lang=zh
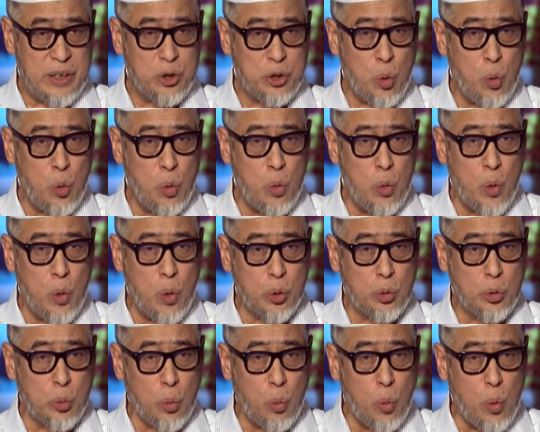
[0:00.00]
通
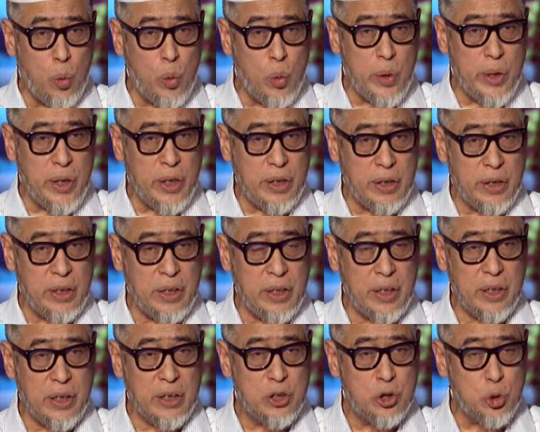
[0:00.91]
过独立
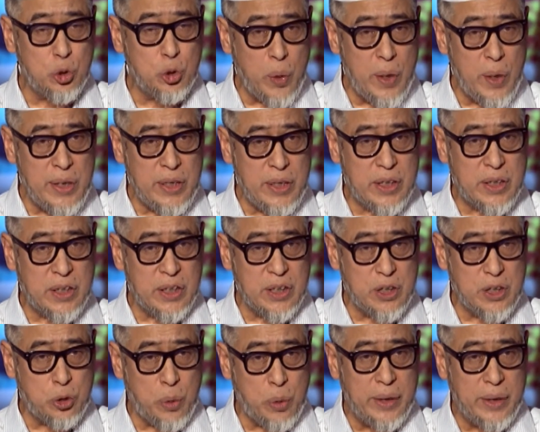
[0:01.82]
的专
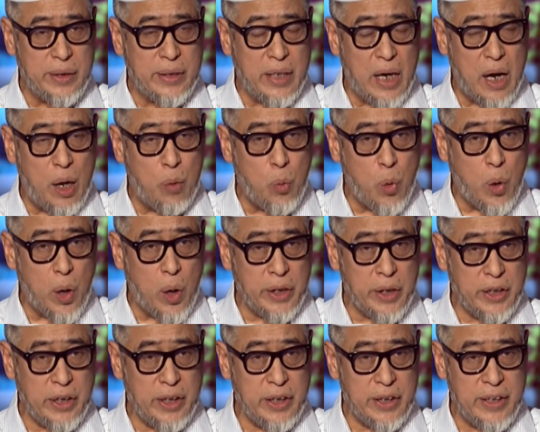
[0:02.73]
司传达沃
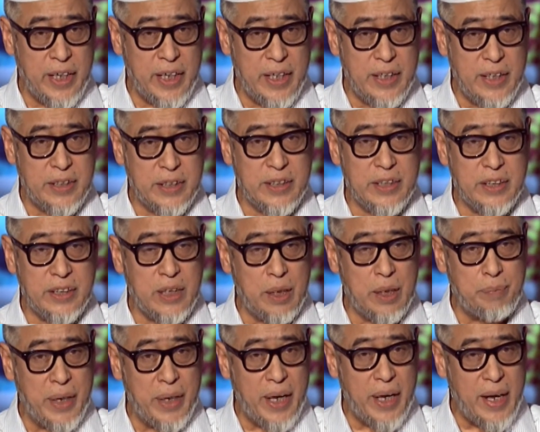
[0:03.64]
尔语的天使
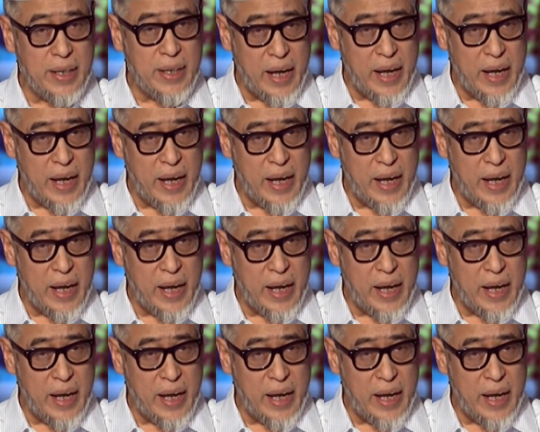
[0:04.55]
杰布莱